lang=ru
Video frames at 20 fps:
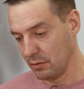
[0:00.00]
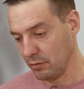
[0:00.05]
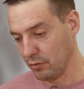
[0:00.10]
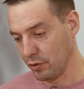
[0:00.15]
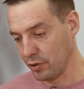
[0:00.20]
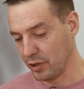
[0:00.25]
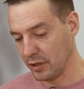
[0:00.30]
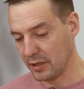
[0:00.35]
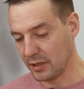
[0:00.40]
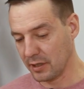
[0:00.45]

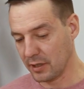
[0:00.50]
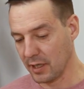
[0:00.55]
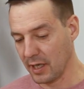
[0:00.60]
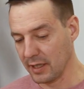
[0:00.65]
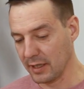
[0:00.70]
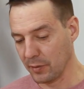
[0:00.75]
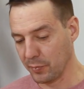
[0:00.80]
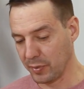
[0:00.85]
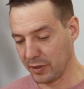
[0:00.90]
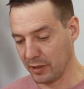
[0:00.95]
Очень
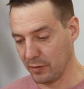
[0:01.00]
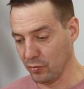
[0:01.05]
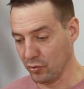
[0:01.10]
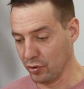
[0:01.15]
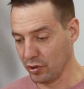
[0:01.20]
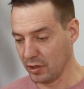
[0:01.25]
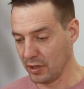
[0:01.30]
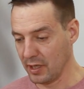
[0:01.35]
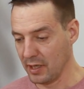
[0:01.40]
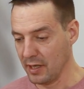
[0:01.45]
странно, потому
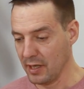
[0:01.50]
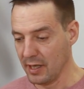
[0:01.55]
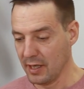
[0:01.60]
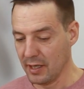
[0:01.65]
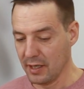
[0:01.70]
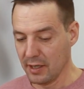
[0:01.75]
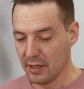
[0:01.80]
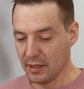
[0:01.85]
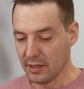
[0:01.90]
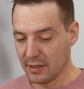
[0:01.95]
что
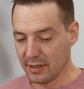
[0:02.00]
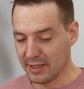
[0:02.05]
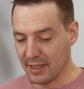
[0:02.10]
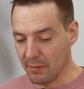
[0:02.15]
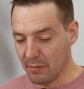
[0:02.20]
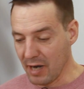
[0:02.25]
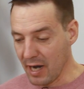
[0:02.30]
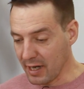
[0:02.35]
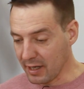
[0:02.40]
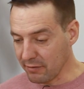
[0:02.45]

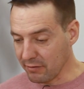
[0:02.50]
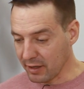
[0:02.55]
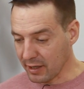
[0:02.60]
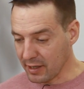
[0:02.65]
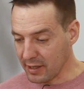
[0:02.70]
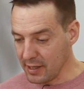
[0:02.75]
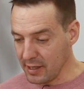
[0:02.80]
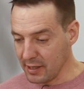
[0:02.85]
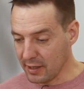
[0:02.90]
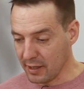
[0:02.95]
Сама
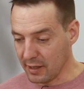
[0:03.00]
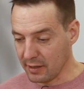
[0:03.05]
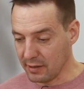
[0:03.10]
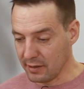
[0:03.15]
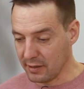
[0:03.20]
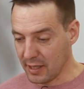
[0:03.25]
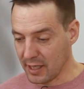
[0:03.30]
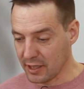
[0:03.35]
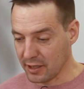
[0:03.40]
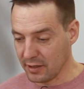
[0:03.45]
квартира
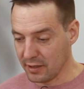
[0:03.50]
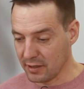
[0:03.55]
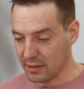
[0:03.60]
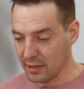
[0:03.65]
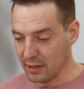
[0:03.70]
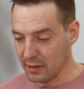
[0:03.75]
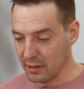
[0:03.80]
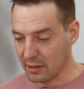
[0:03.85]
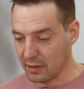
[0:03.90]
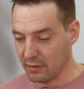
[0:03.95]
аж на
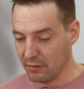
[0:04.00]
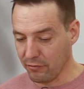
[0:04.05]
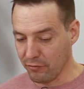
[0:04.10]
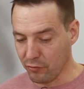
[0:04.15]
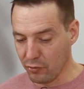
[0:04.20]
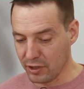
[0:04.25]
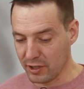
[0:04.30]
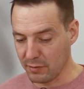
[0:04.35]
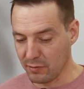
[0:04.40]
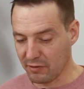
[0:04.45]
целых
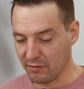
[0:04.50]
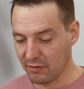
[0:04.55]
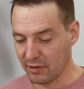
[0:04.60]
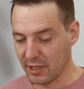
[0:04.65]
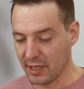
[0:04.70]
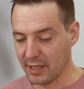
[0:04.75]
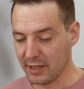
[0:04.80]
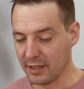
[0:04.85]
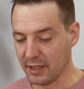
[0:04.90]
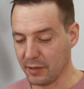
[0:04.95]
8
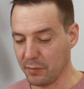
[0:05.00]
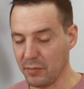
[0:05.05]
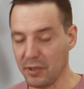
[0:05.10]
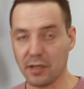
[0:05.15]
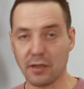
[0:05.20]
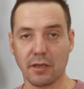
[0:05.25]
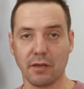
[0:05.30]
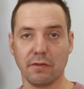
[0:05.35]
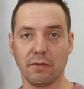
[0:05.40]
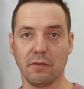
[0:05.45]
квадратных
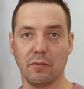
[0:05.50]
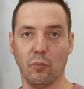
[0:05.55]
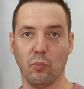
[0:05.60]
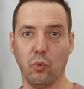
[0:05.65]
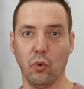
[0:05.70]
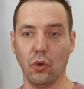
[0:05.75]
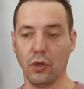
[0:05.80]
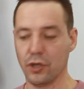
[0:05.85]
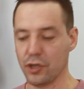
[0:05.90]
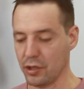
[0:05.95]
метров
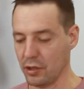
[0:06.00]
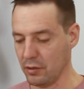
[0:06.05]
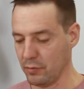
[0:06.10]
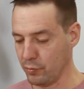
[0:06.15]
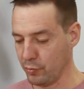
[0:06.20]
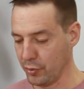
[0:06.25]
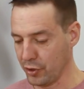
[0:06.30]
больше.